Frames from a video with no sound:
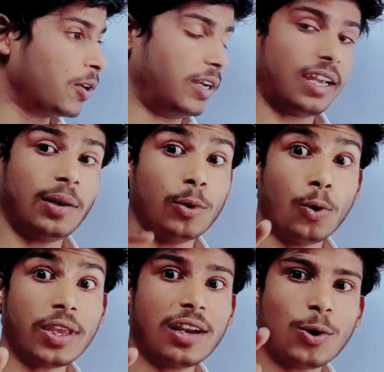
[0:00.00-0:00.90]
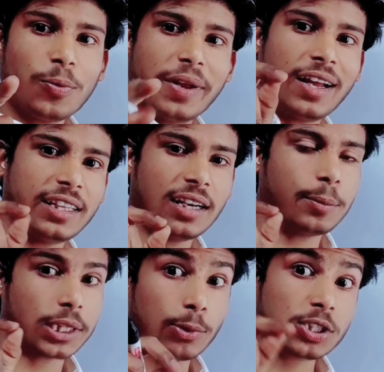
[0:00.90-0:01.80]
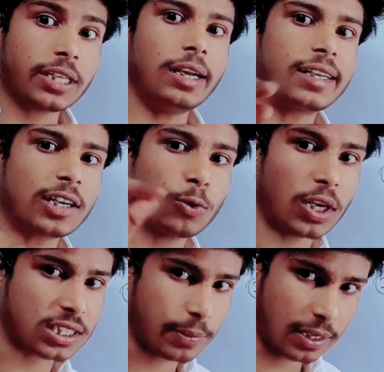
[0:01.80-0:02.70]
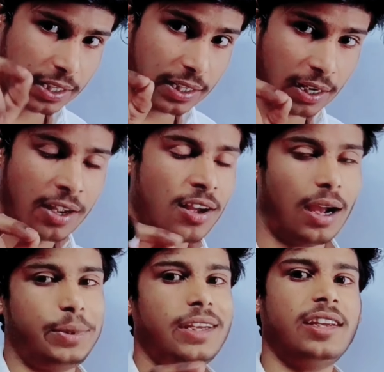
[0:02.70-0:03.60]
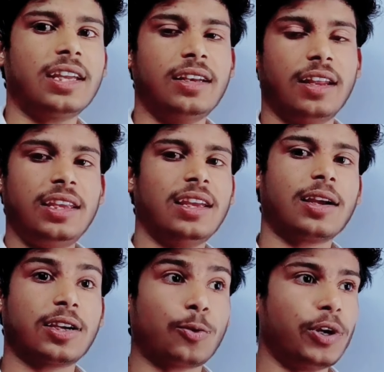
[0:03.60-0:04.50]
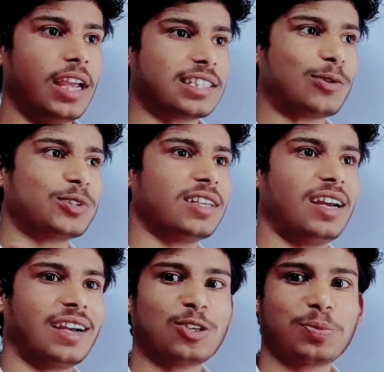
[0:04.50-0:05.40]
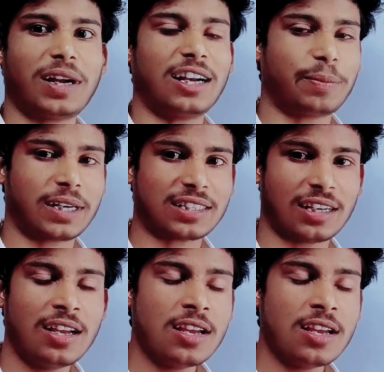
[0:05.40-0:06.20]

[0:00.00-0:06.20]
डायग्राम हो या ना हो बना देना मतलब उससे रिलेटेड थोड़ा सा बना देना अब ये नहीं है कि नहीं है कोई ऐसा क्वेश्चन आ गया उस पर अटपटा सा